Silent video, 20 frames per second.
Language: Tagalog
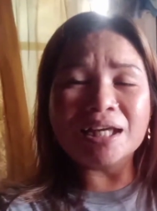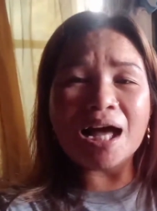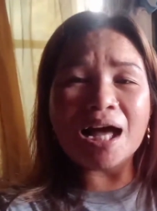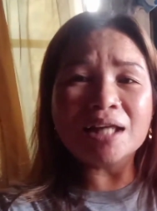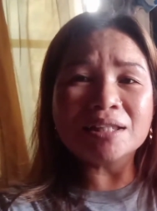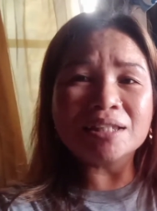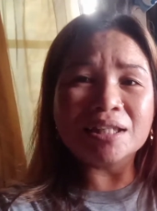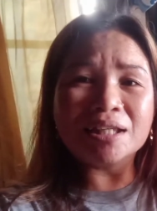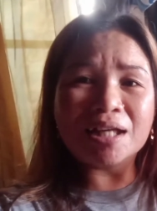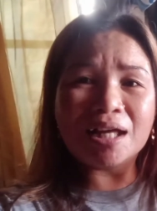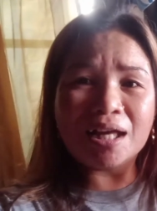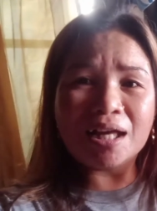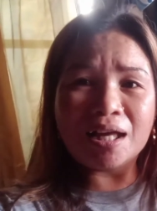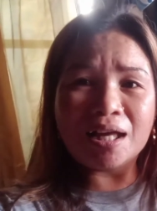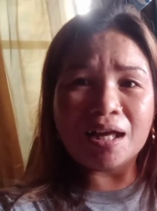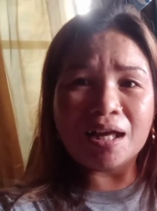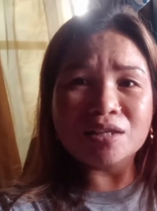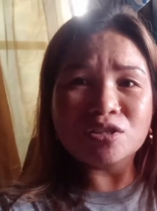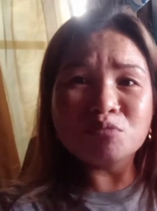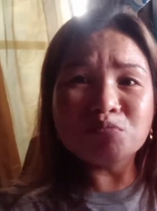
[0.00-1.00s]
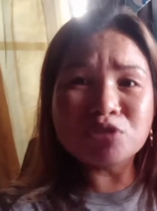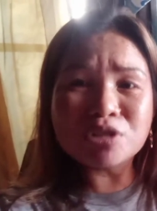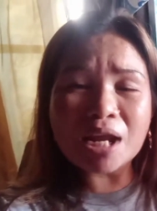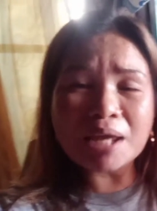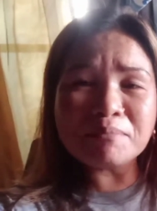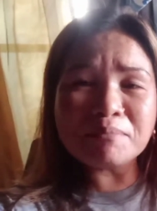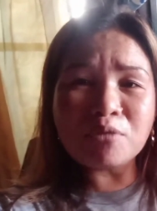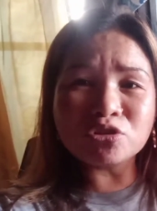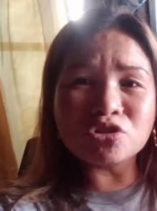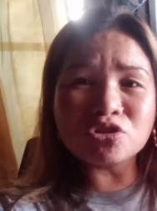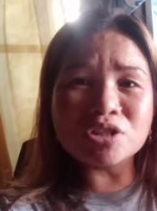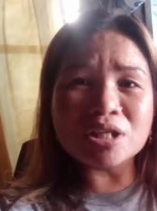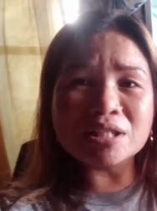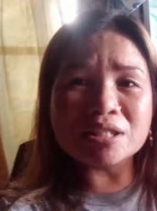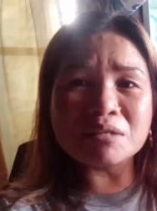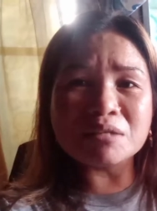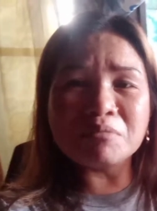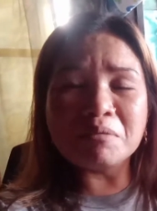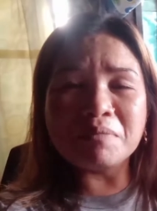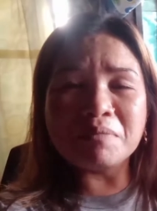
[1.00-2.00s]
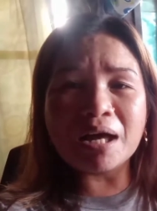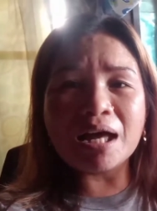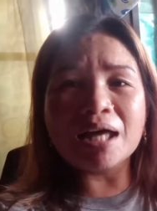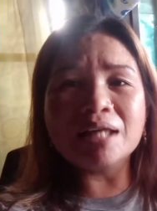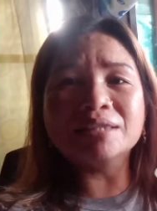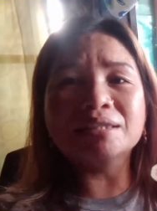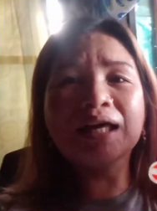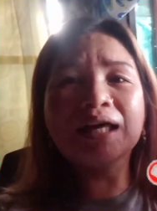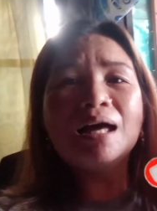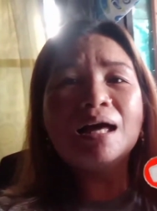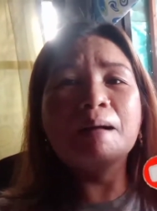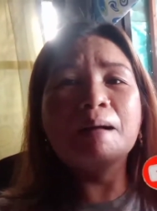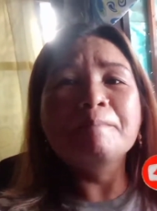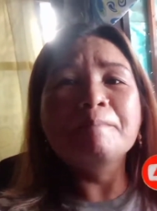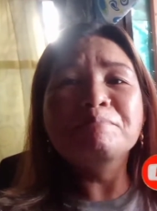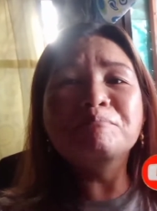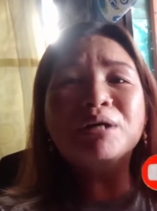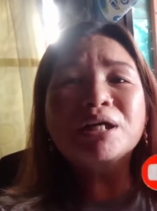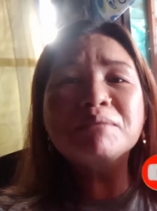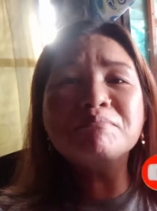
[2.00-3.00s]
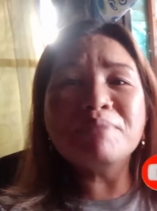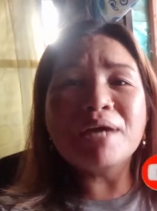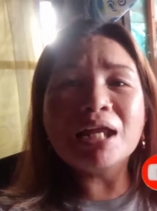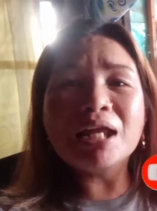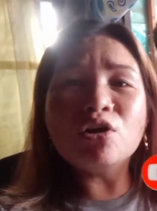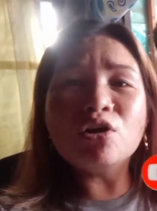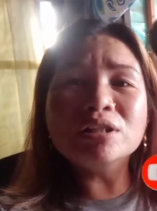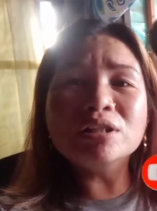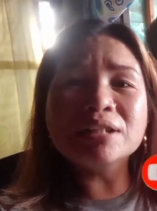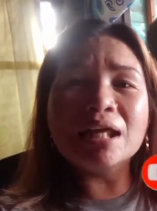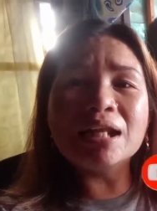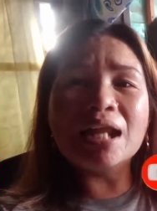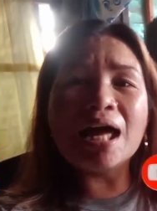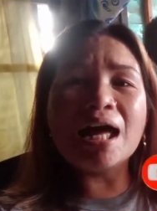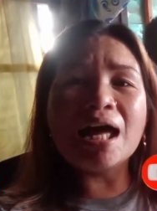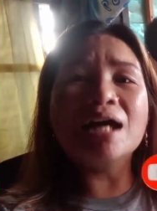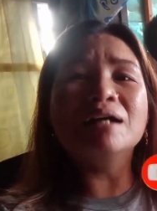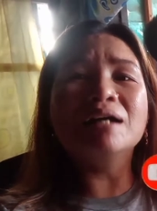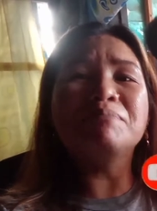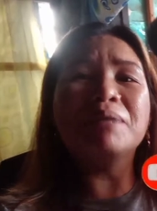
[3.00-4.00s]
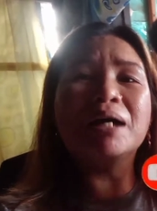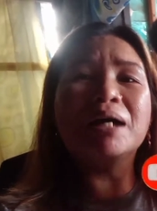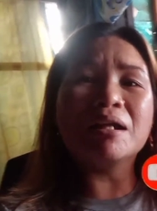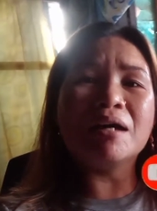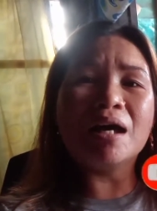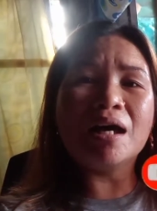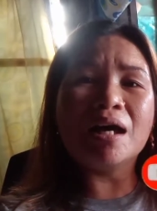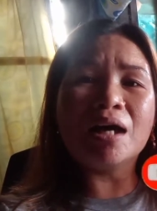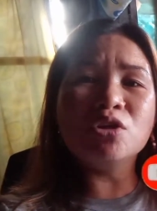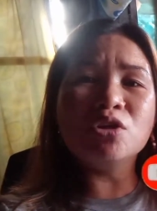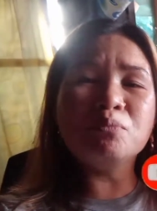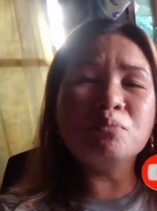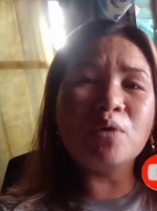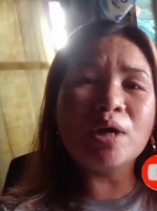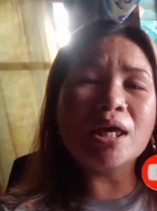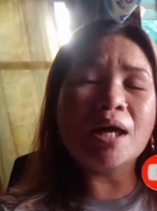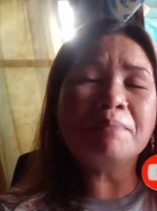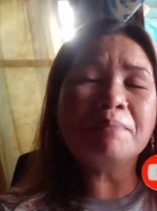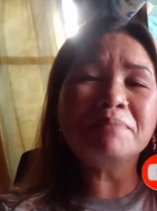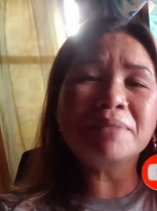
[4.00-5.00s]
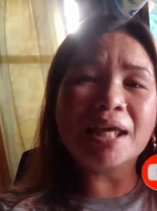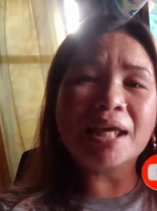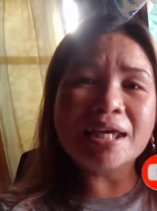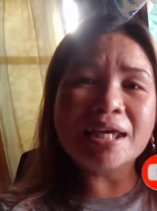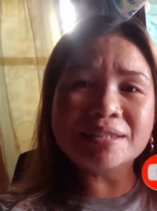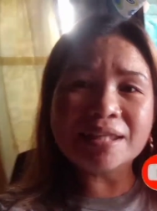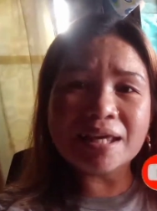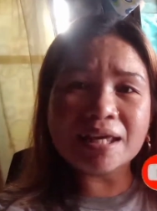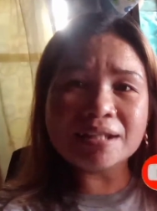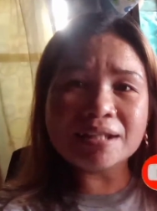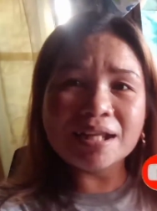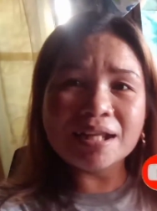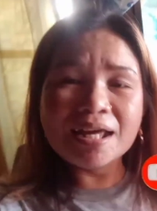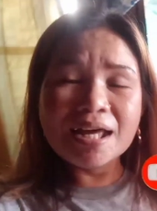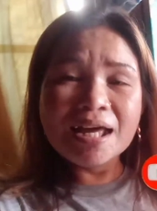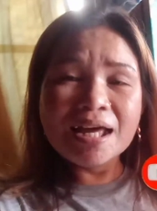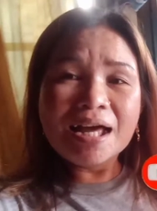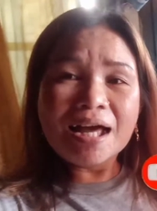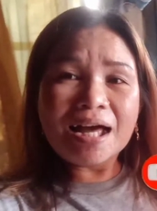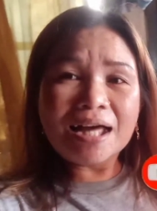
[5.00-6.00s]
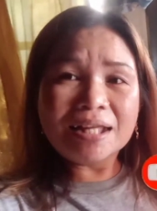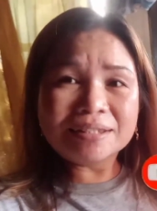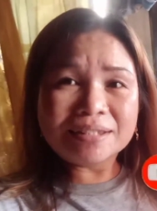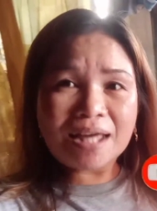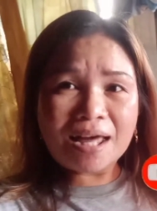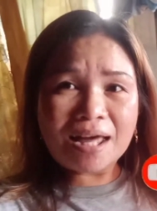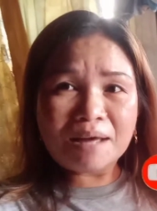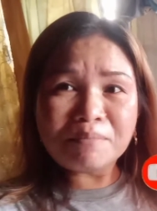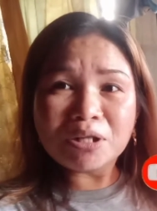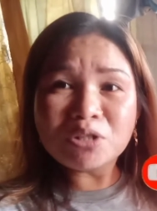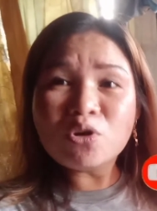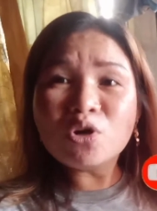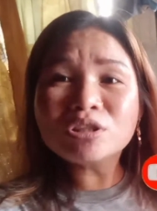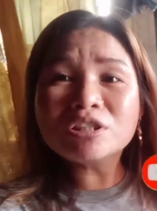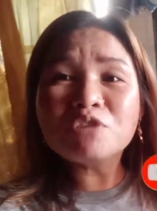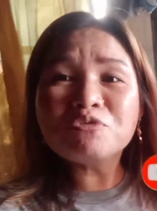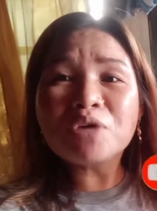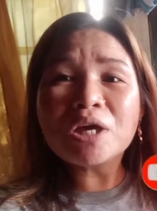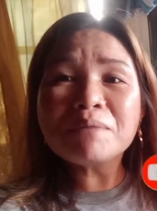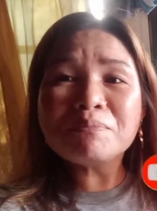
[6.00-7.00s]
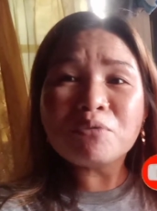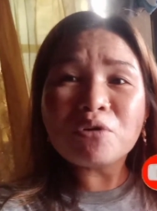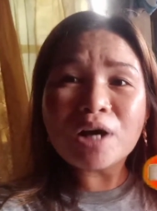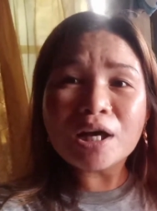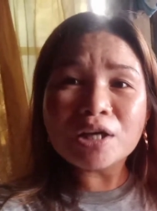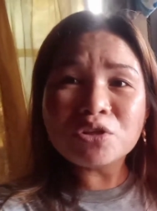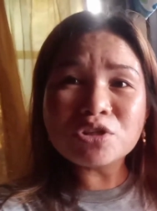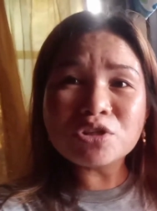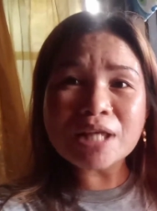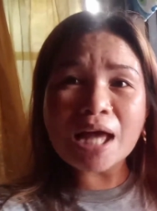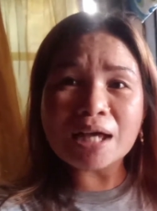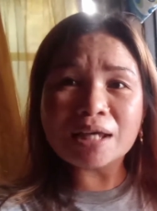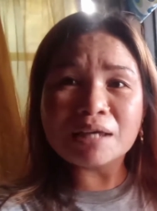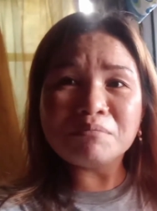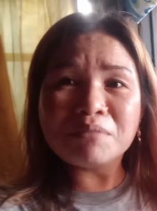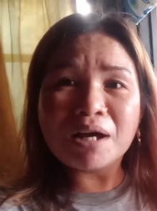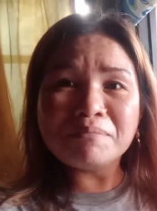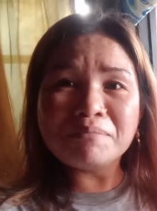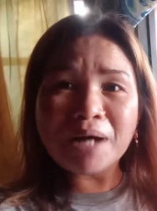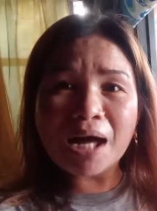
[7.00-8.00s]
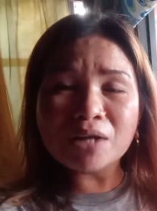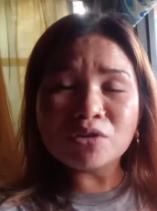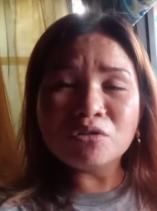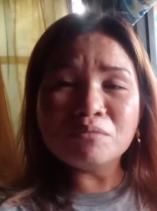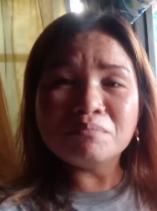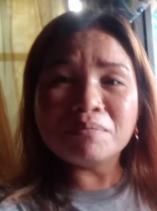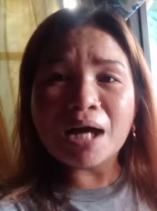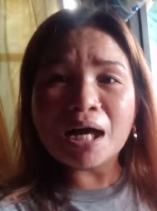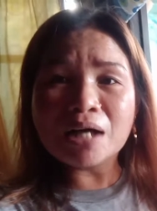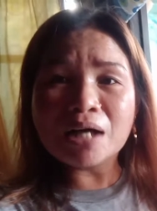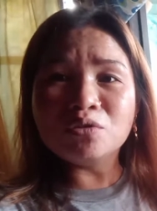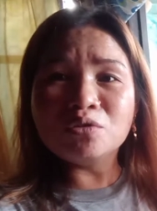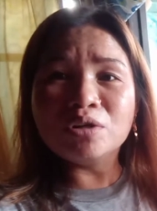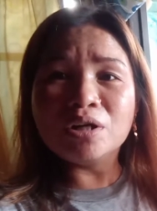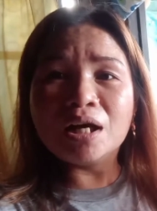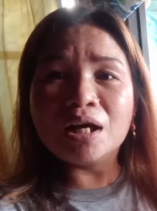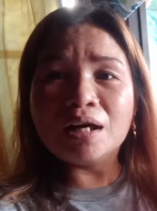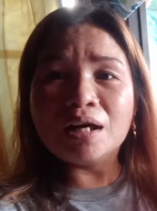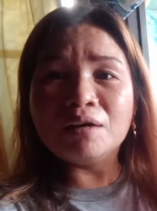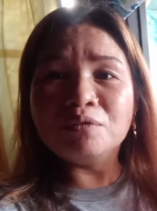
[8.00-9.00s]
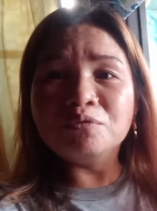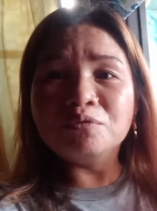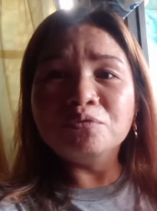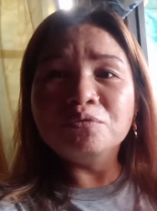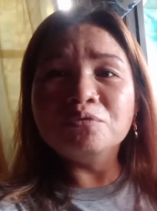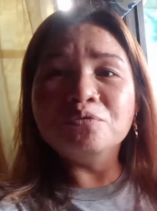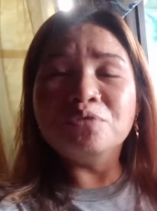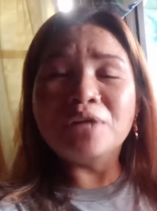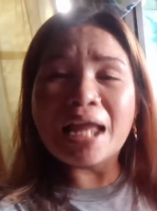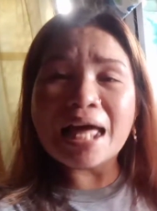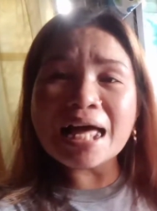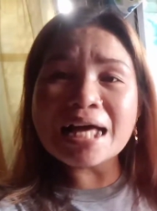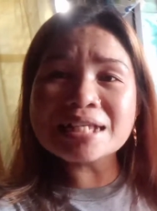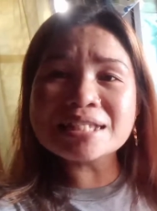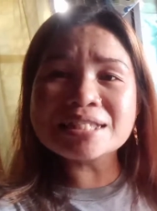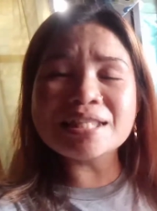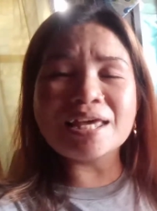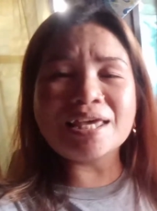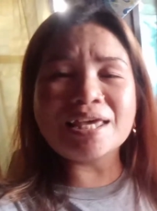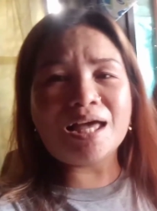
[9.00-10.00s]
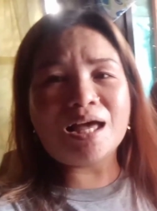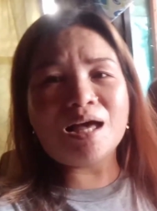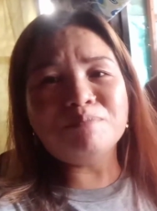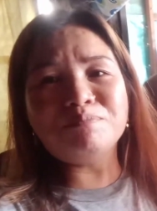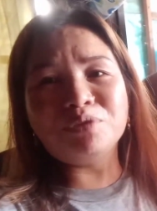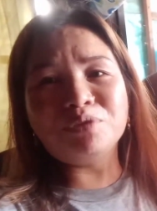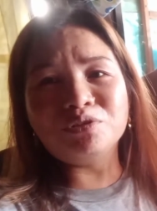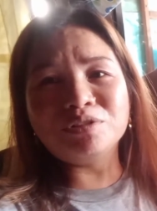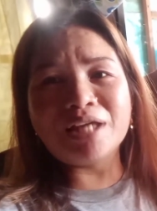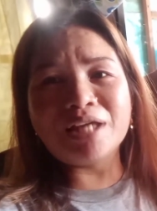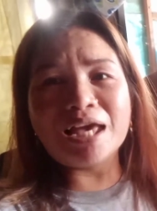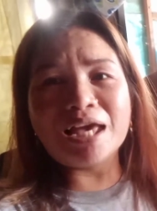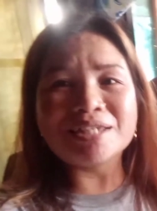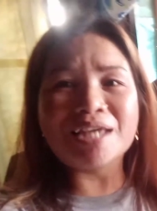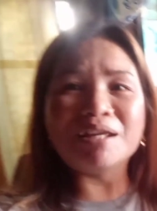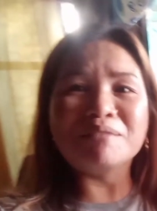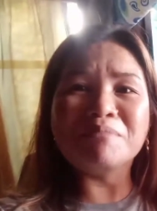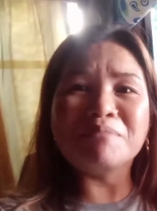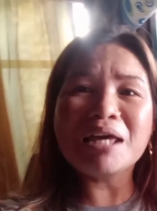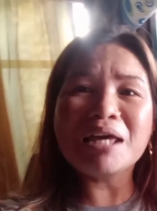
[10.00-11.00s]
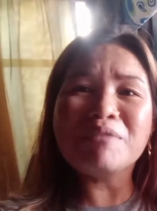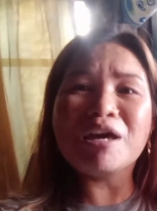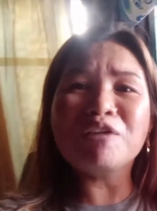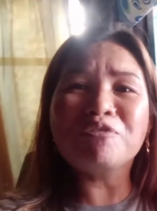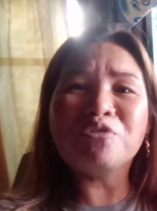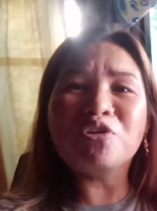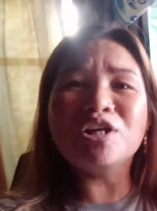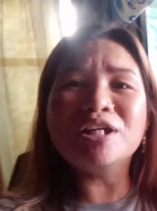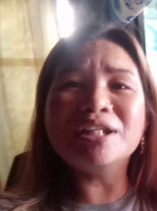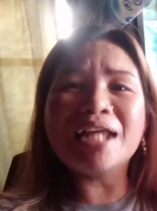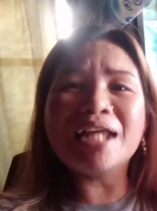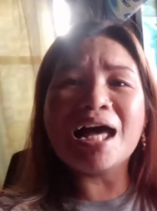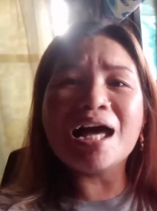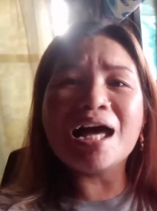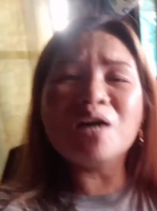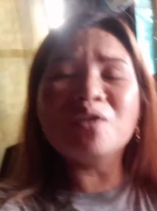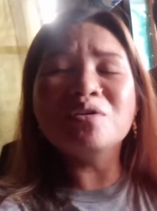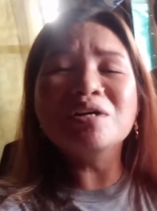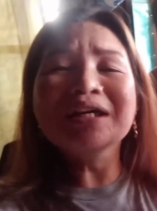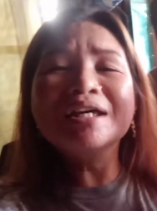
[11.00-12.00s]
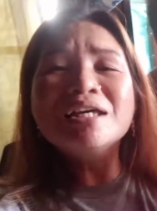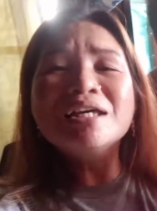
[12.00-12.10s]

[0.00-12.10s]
ating uh, subscribe button dyan sa baba at uh, paki-bell all na lang para kayo po ay updated at uh, ma-notify po kayo sa aking mga bagong-bagong uh, vlogs na i-upload guys. Yan. Bye-bye for now.